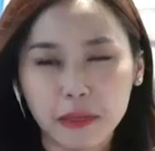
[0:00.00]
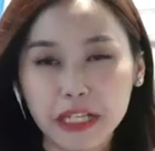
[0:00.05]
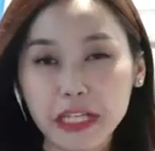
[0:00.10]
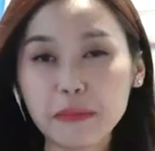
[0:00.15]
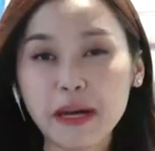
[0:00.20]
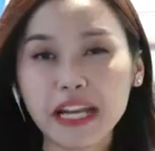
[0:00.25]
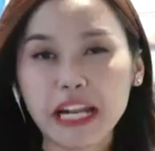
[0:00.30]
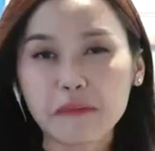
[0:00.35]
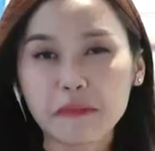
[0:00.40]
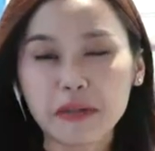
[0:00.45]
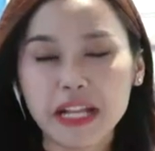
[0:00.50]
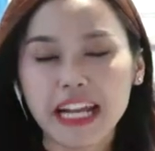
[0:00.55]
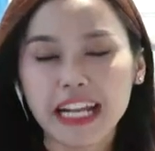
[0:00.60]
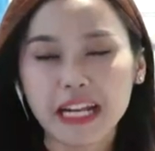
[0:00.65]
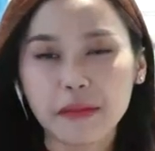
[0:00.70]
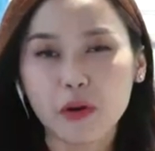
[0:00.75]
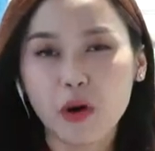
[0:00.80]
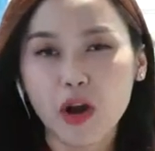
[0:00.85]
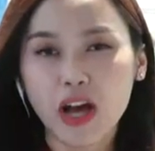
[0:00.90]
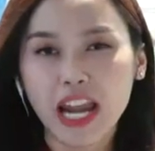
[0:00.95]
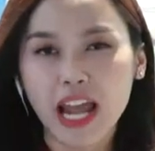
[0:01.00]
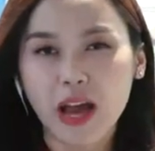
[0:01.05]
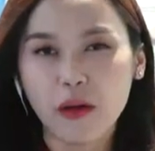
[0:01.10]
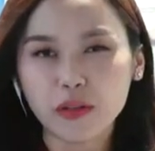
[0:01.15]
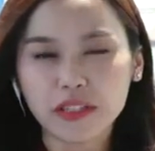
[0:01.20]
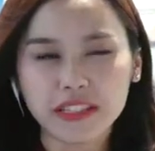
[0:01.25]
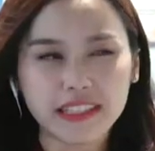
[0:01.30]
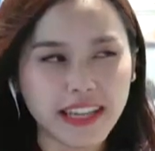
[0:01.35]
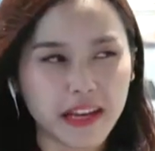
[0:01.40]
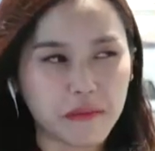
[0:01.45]
pengibaran bendera di bawah
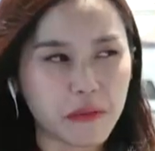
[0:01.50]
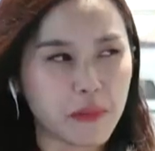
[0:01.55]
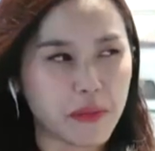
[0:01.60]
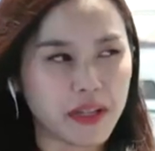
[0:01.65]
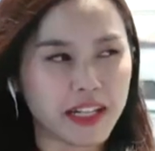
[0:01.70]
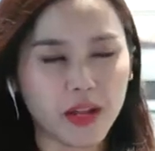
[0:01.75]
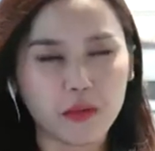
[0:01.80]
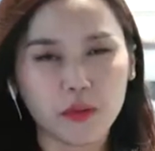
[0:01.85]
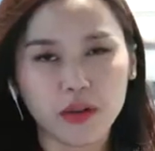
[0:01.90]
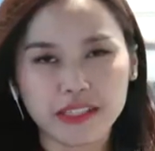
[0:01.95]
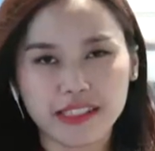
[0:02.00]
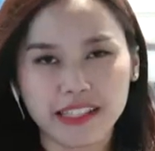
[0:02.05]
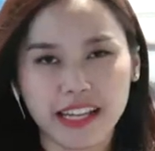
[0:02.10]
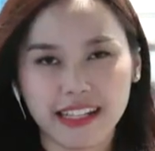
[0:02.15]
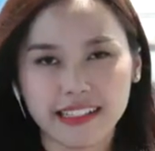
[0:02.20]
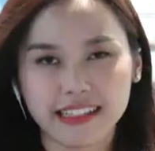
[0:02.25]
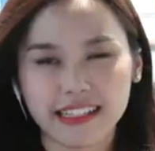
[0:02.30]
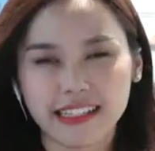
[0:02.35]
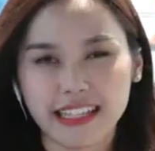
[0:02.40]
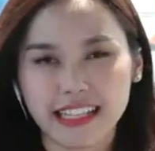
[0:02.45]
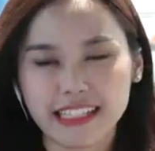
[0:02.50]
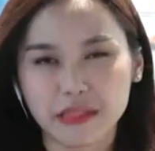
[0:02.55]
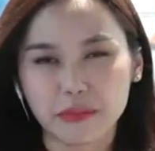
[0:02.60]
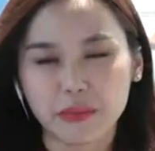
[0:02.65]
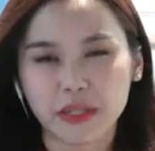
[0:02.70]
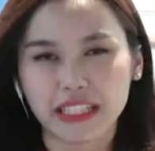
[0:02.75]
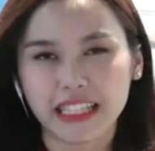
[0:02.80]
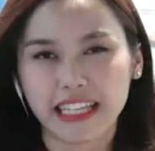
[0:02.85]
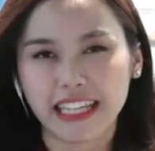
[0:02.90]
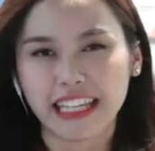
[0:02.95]
laut yang memang dilakukan secara serentak
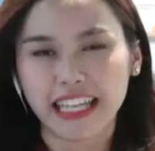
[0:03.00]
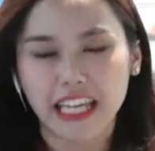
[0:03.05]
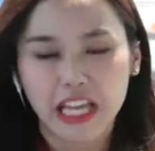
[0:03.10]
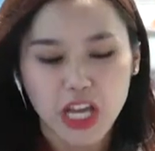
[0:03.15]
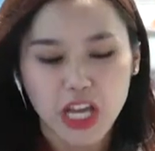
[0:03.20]
seperti ini.